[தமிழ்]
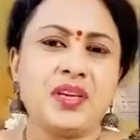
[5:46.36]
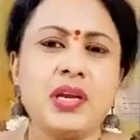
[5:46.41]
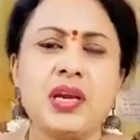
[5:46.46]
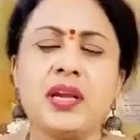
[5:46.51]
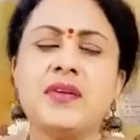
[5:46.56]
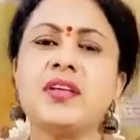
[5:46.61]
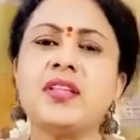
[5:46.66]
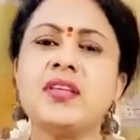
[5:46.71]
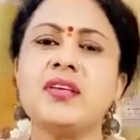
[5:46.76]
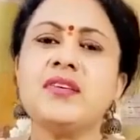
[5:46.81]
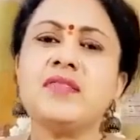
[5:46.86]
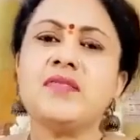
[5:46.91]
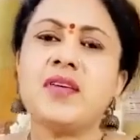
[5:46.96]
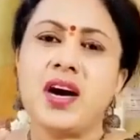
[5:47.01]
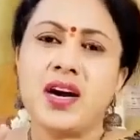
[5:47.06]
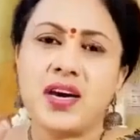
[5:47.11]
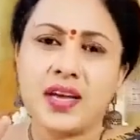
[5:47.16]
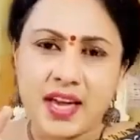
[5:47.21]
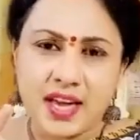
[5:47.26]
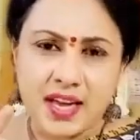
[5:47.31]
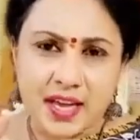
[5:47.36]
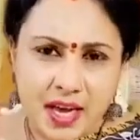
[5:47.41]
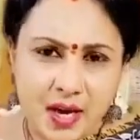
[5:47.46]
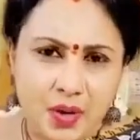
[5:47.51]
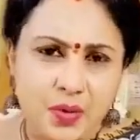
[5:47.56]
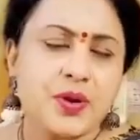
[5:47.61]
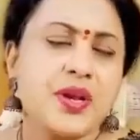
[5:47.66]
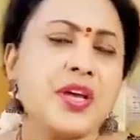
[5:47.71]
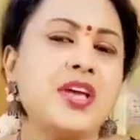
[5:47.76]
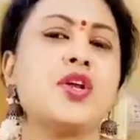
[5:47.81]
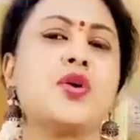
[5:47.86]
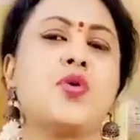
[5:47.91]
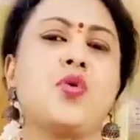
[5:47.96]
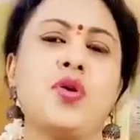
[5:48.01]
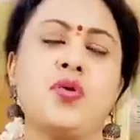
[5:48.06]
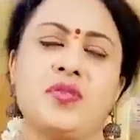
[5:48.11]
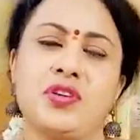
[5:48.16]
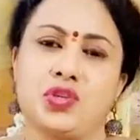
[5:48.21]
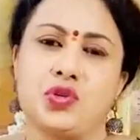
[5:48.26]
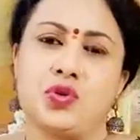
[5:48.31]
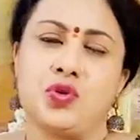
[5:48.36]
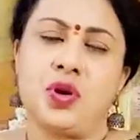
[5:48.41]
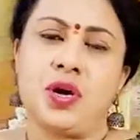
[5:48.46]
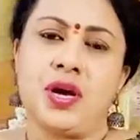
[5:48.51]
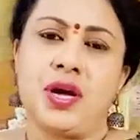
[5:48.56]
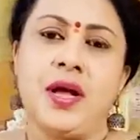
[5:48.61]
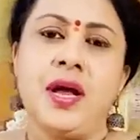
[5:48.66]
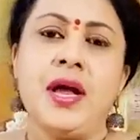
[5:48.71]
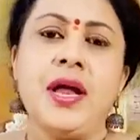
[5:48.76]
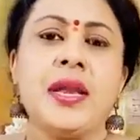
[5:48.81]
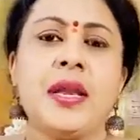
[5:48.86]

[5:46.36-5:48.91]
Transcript: இல்லை வந்து வாடகைக்கே குடியிருக்கோம்னு வச்சுக்கோங்க